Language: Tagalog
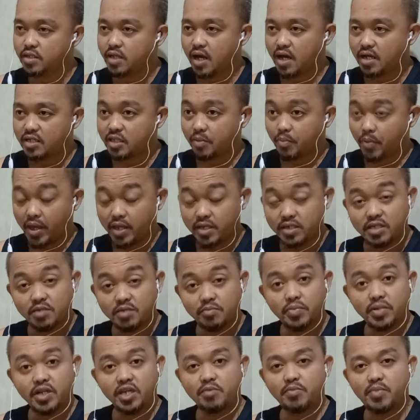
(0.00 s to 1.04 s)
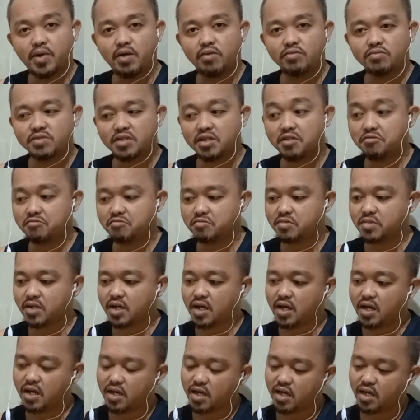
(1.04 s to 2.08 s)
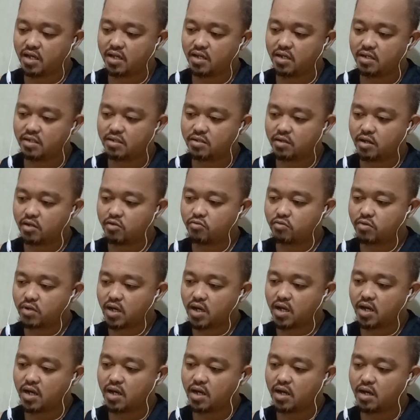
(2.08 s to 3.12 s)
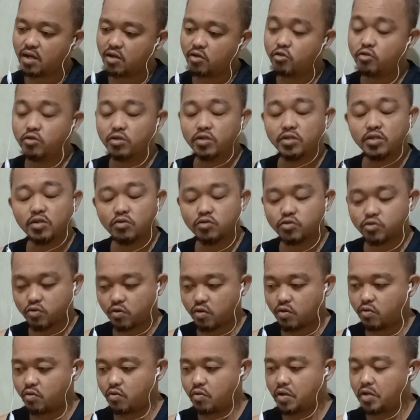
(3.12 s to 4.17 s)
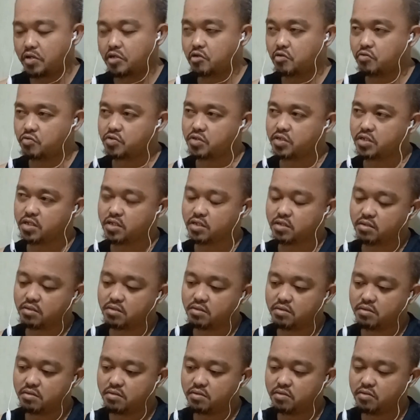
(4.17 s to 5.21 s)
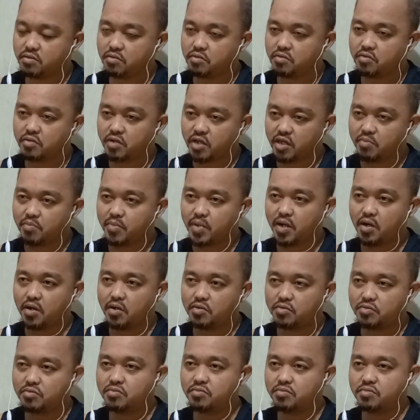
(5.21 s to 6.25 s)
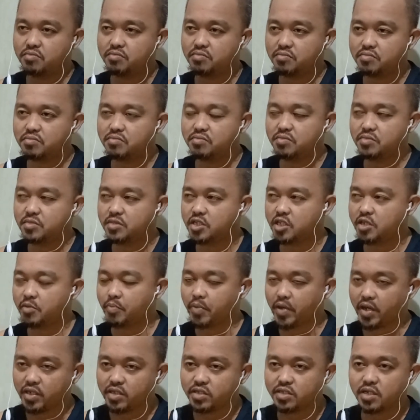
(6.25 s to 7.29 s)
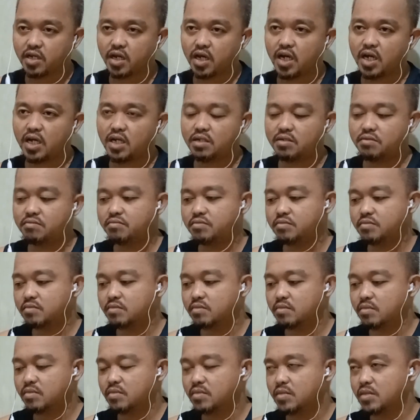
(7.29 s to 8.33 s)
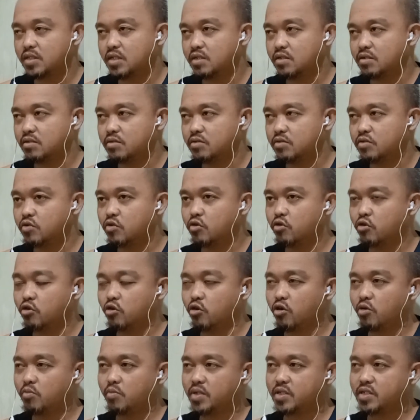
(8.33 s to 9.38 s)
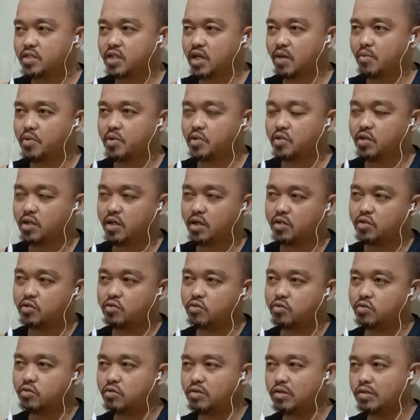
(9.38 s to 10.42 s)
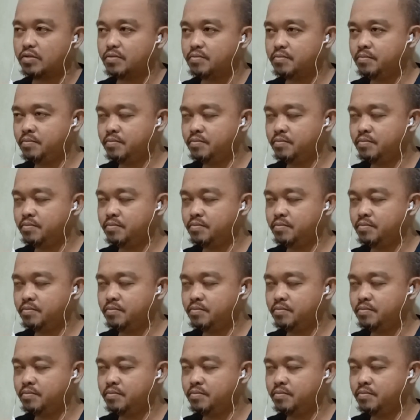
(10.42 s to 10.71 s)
ng defensive rebound, ganun ka, ganun ka, ayun na nagustuhan ko kay Coach Kit. Rebound, depensa, Siguro ang masasabi ko na lang yung